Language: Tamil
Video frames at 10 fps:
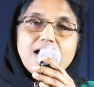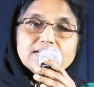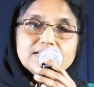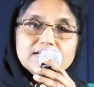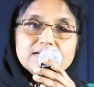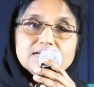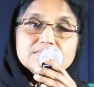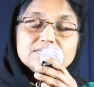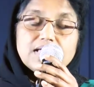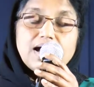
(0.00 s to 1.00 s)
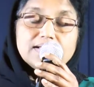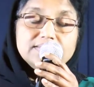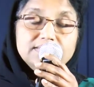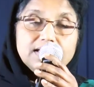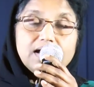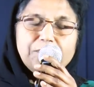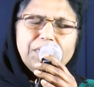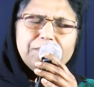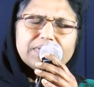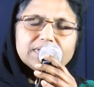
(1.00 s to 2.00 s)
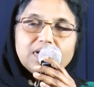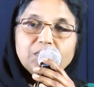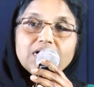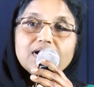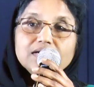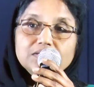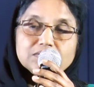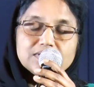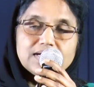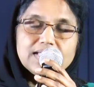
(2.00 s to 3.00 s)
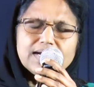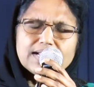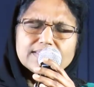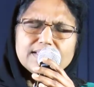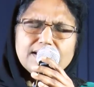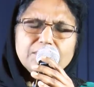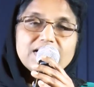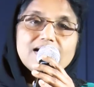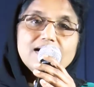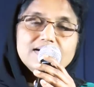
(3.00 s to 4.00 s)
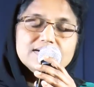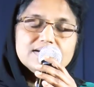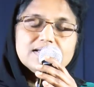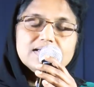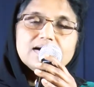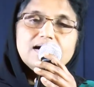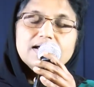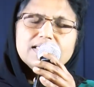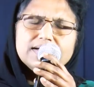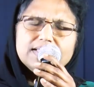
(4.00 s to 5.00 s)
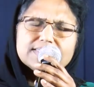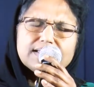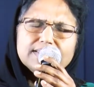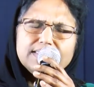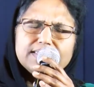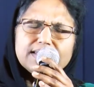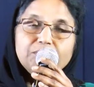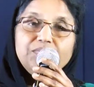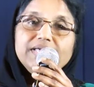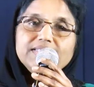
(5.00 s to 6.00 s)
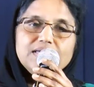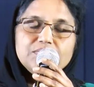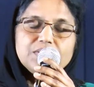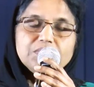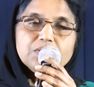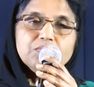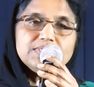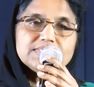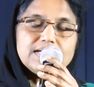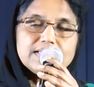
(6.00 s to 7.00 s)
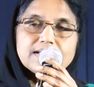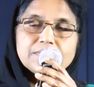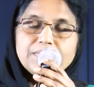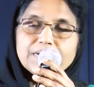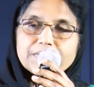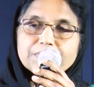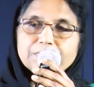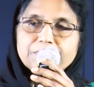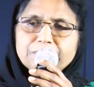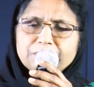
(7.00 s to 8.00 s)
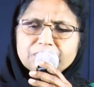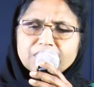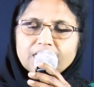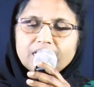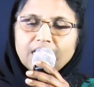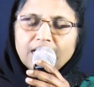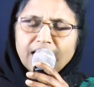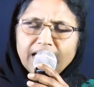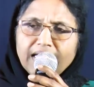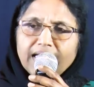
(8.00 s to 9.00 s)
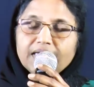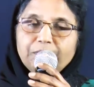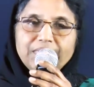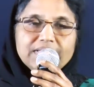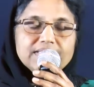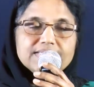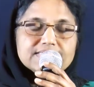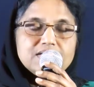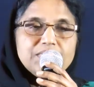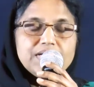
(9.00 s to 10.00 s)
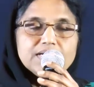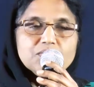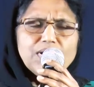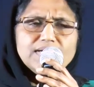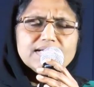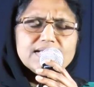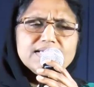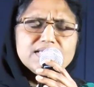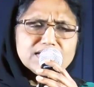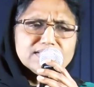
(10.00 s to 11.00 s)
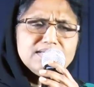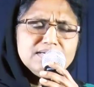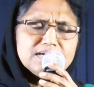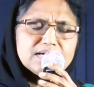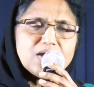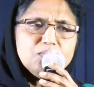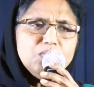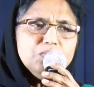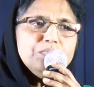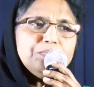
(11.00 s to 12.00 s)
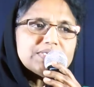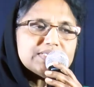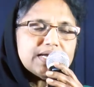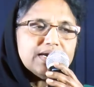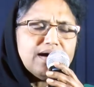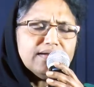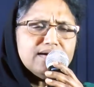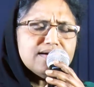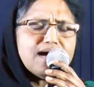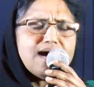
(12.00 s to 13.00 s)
அந்த அந்த அப்படிப்பட்ட நமக்காக யுத்தங்களை நடத்த நமக்காக காரியங்களை சாதிக்க நம்முடைய தேவன் நமக்கு முன் செல்கிறார் பார்க்கிறோம் இப்படி இந்த இஸ்ரவேலர்களுடைய வாழ்க்கையில் எத்தனை எவ்வளவோ பிரச்சனைகள் ஆனால்